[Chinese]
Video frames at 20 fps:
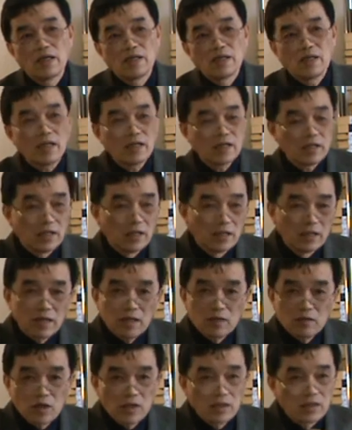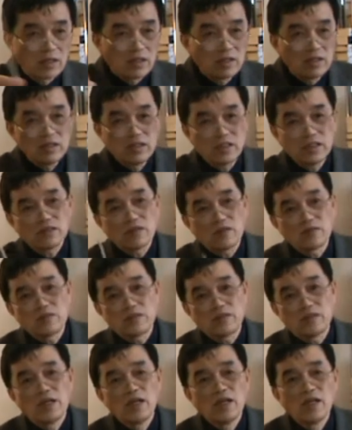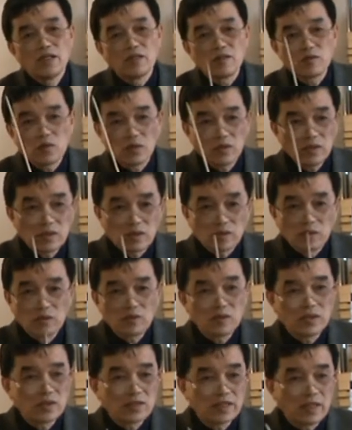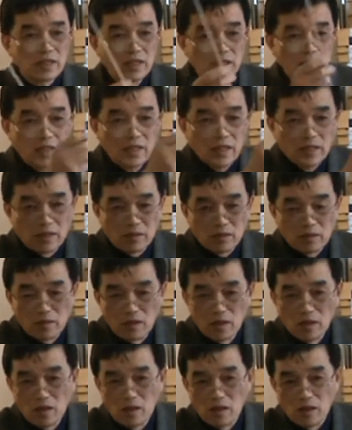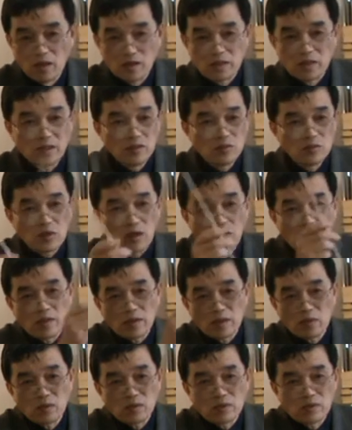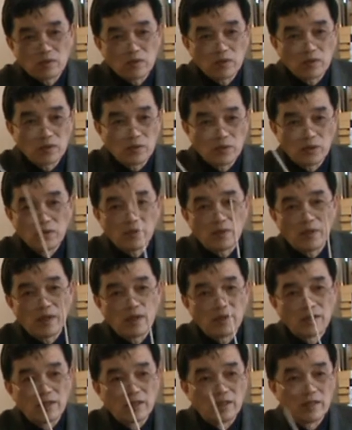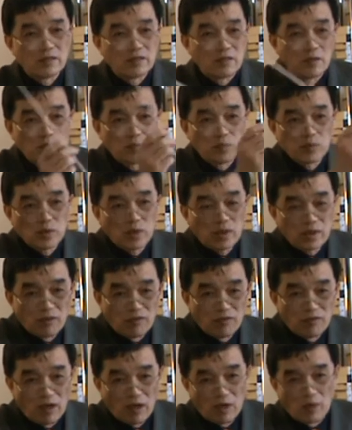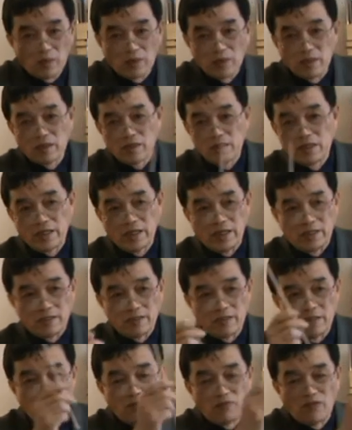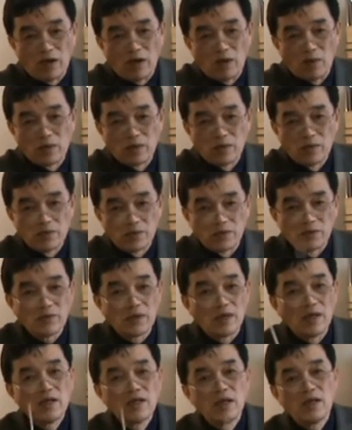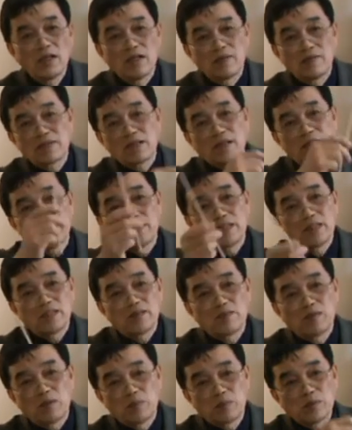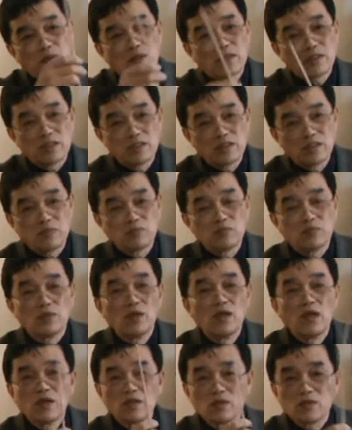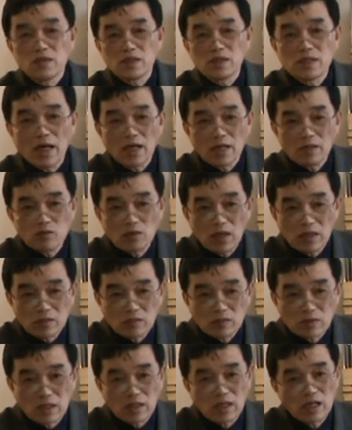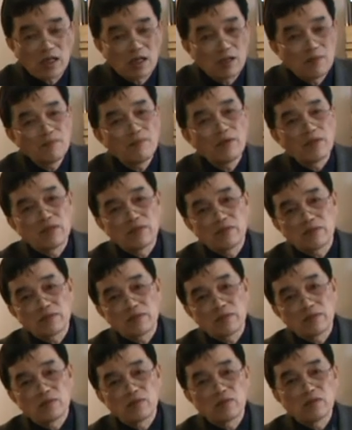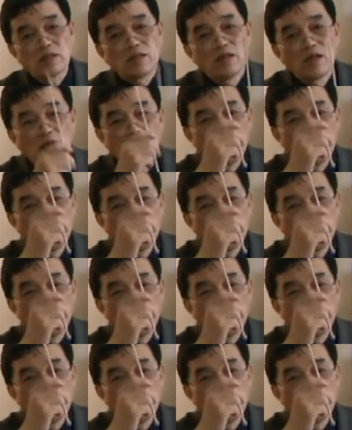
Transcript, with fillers: 它能量创造一切东西，你所有的东西在能量的，呃，智能转换的过程中循环，你不断的返回、衍生、返回循环，那么才天地万物不断的进步。所以它抓住了那个根本的东西，所以